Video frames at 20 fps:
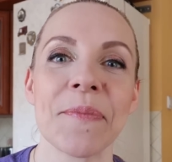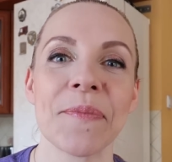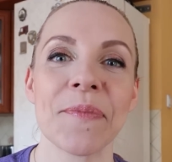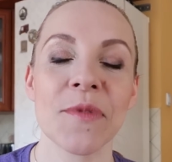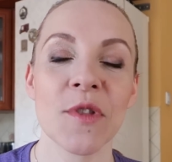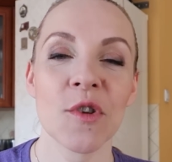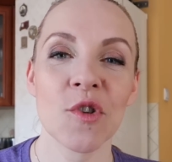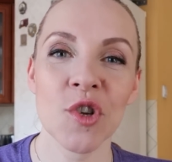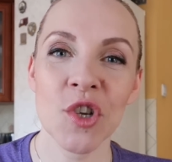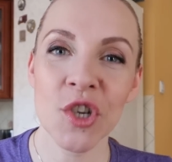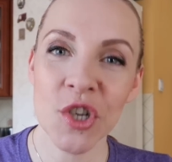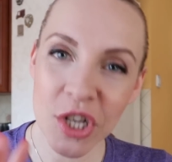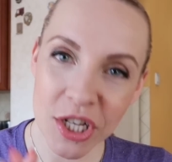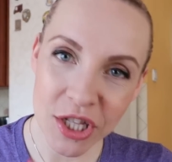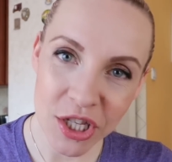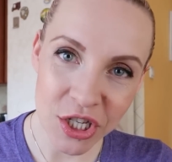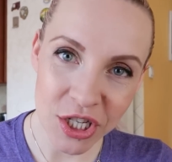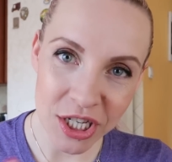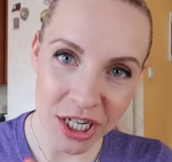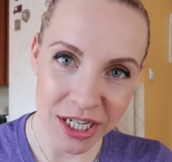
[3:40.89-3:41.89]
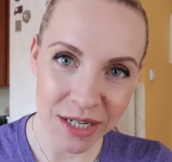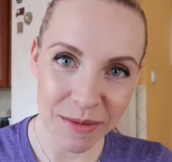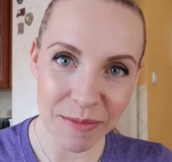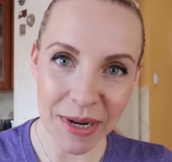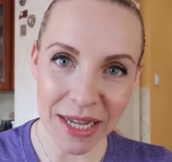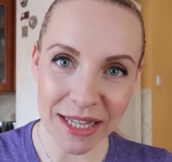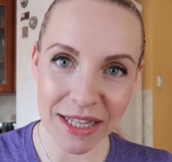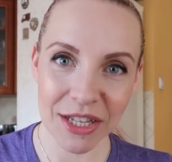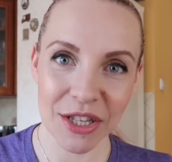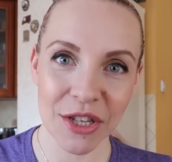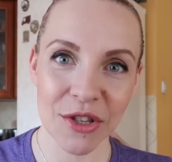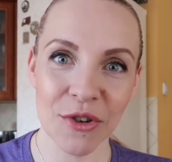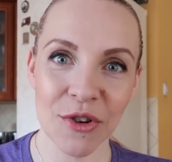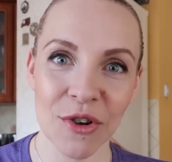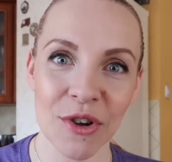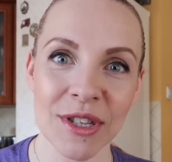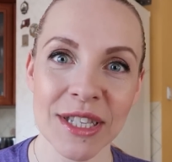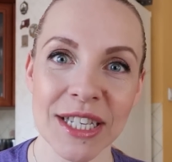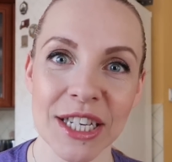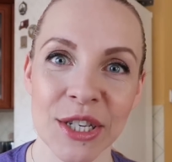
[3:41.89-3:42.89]
Mm, troszeczkę też nasze plany nie
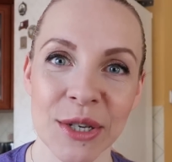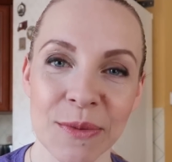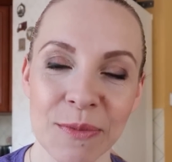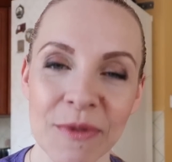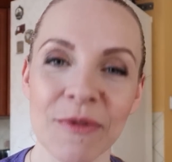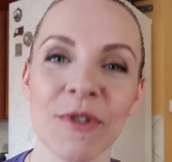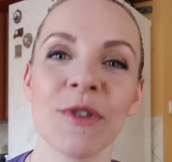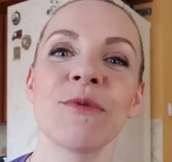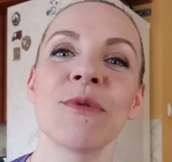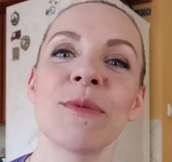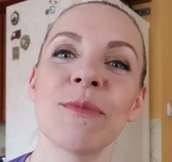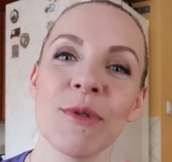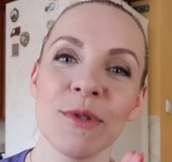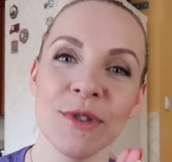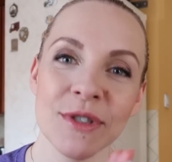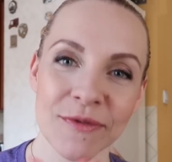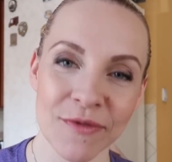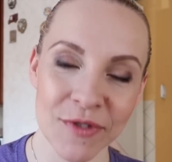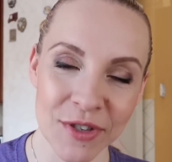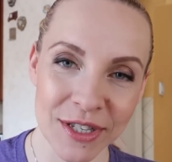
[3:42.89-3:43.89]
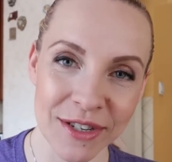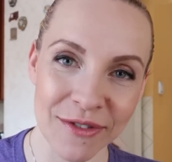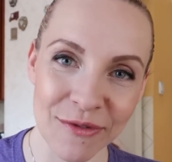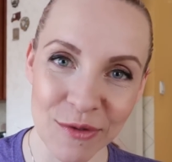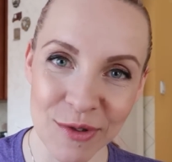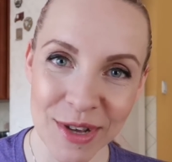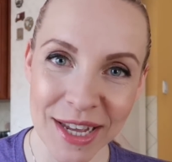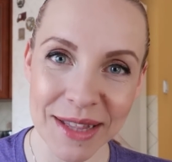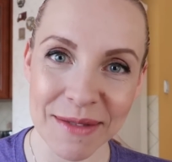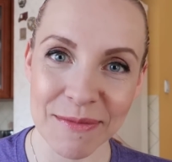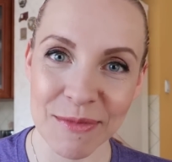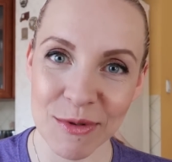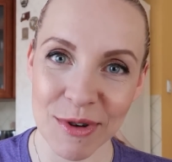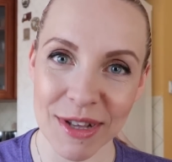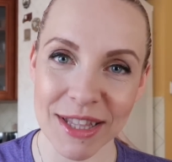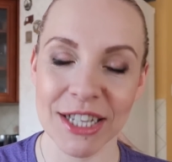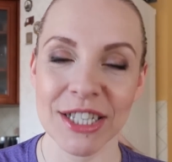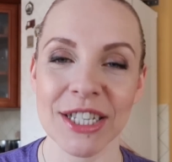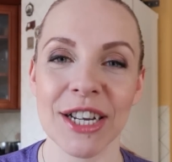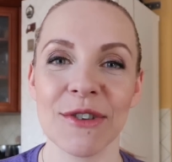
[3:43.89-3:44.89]
do końca się powiodły, bo oczywiście w weekend
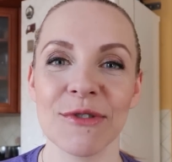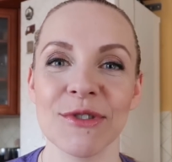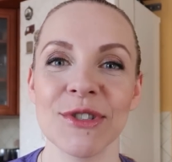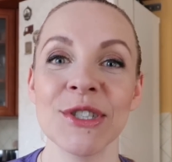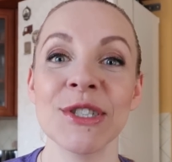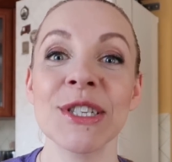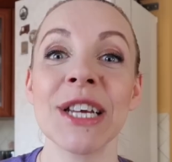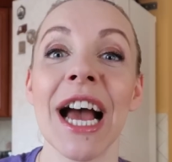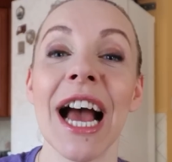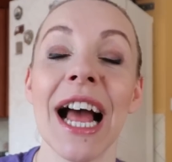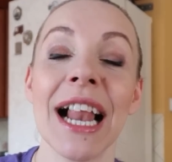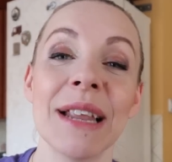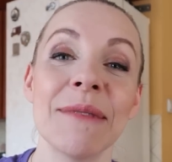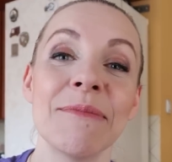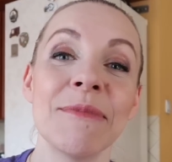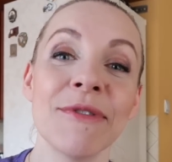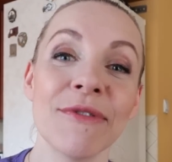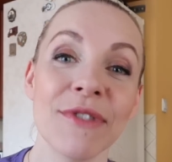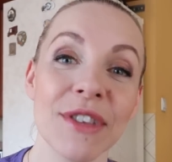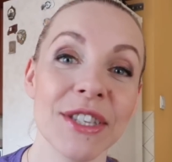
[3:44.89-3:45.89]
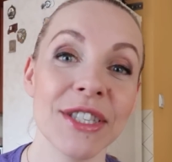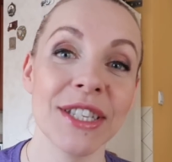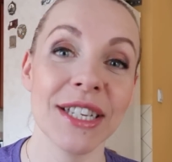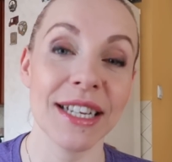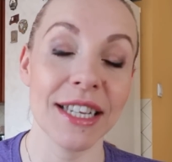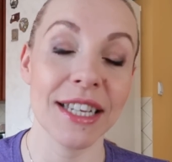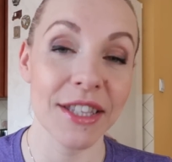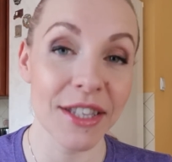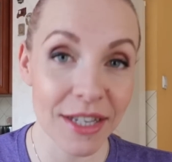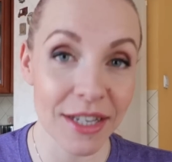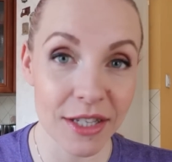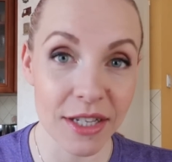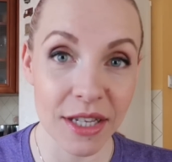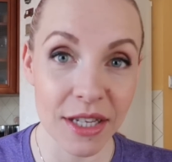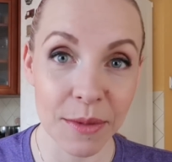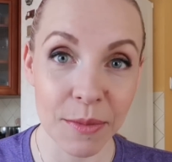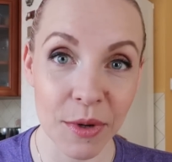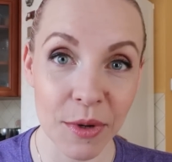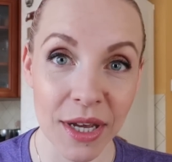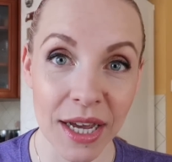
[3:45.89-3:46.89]
była nasza rodzinka, ale my w niedzielę nigdzie
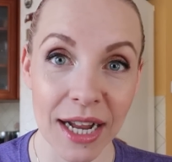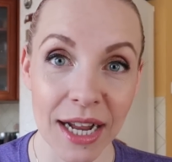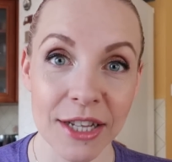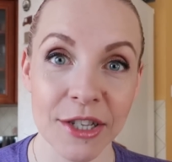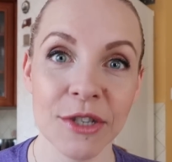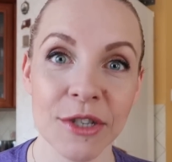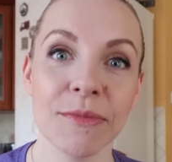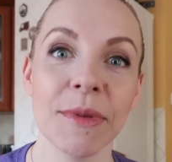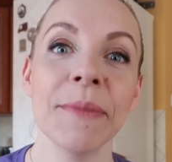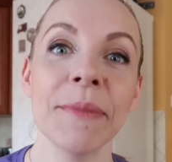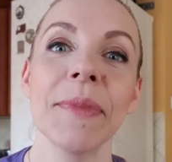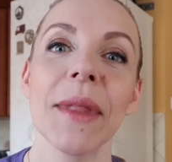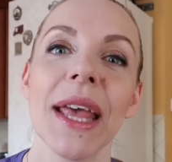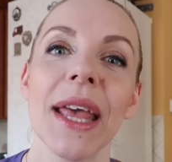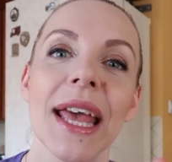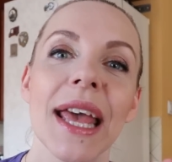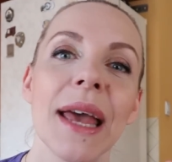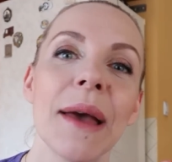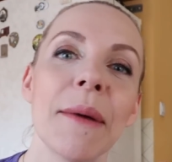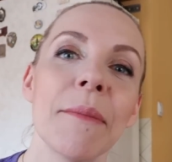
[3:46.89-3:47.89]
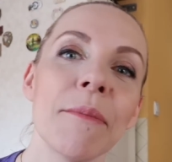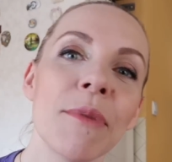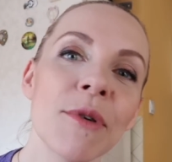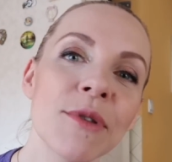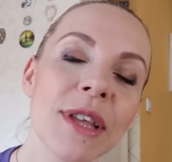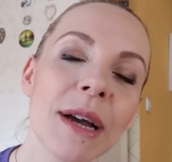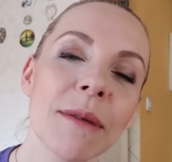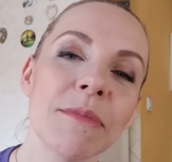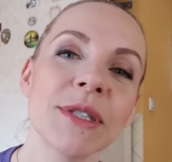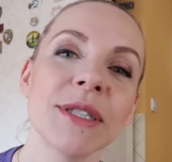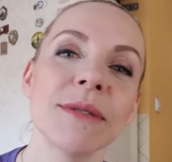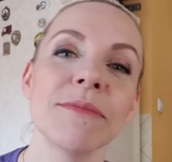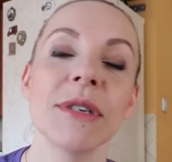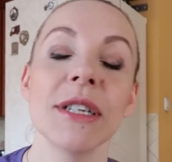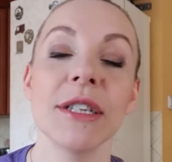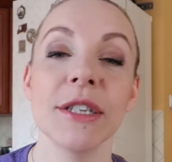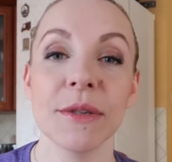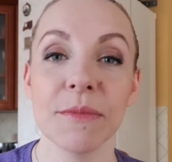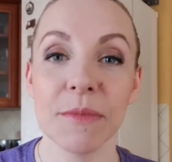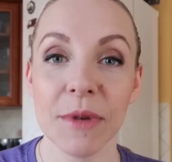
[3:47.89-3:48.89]
nie pojechaliśmy, bo tam, gdzie
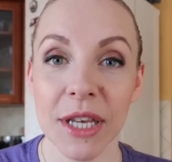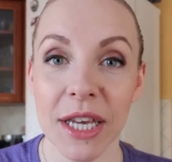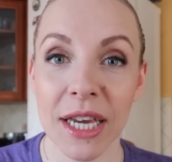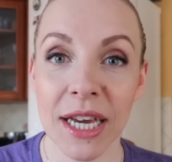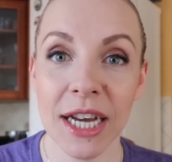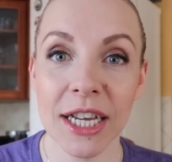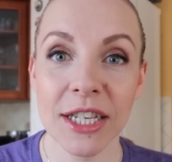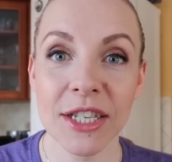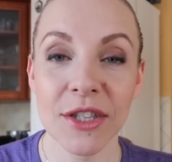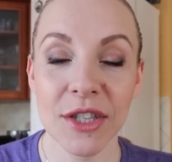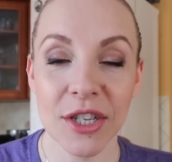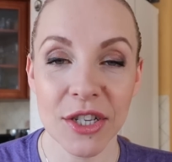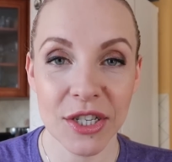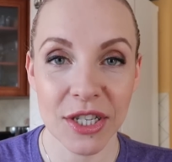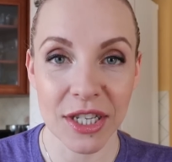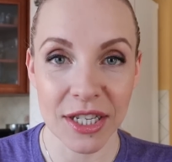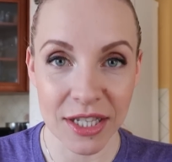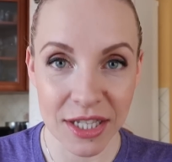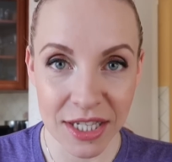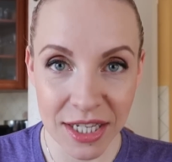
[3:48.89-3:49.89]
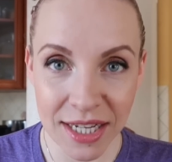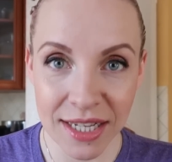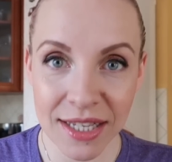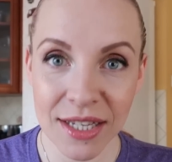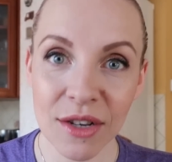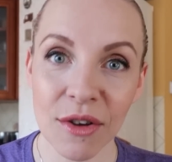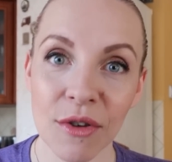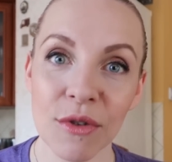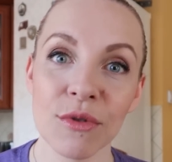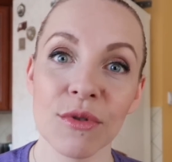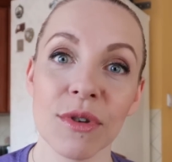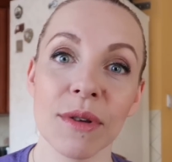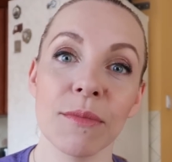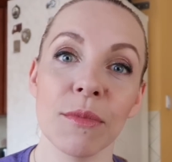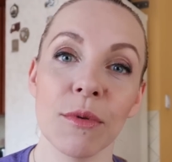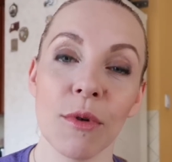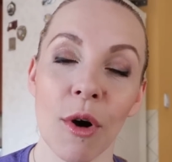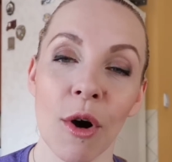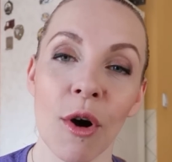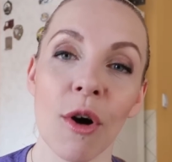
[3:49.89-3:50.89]
mieliśmy jechać, jechać, też jest dziecko, które
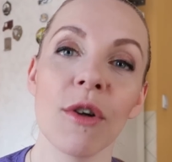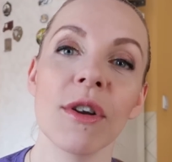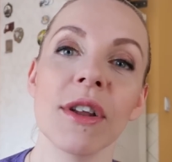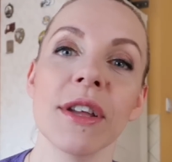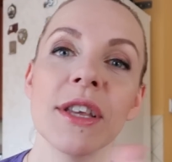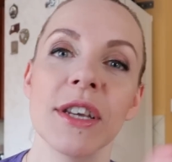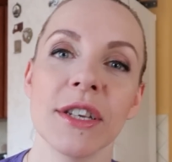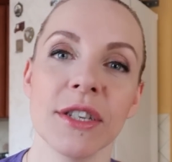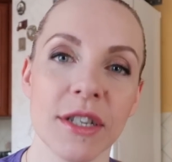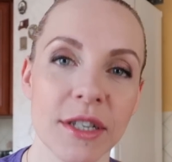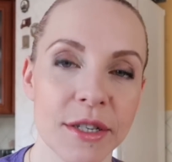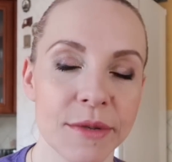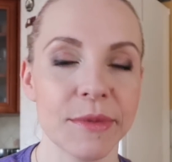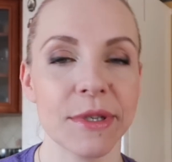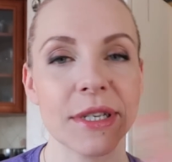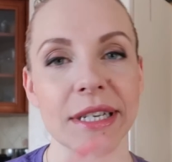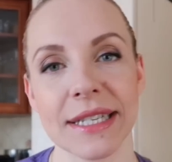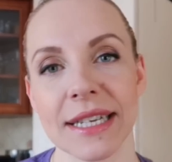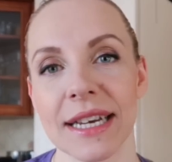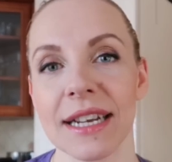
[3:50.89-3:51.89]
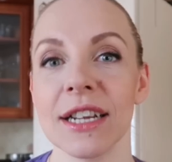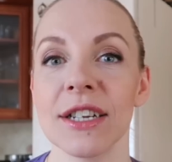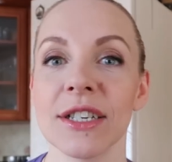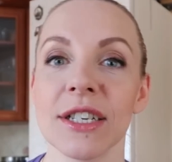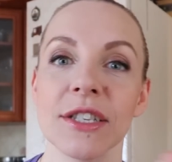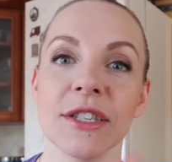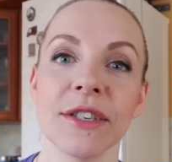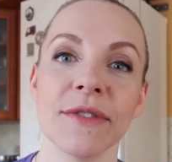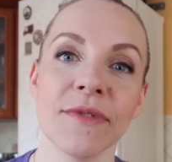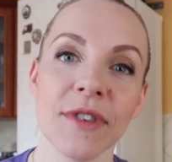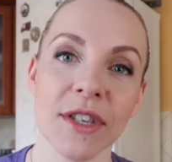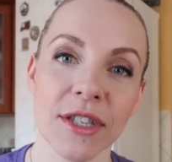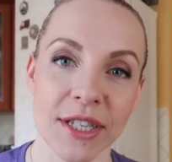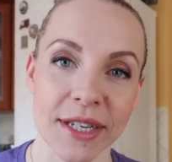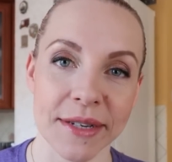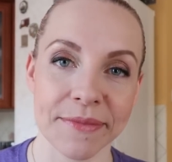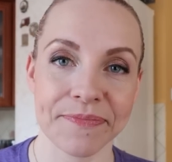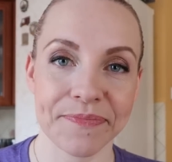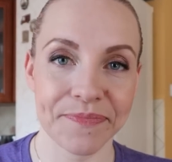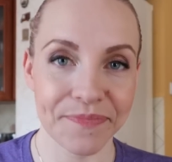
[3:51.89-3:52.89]
było chore, nie chcieliśmy się zarażać i
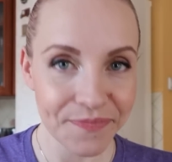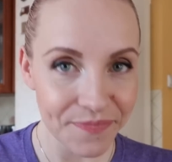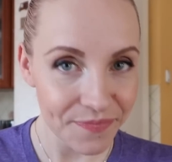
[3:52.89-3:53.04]
wiecie,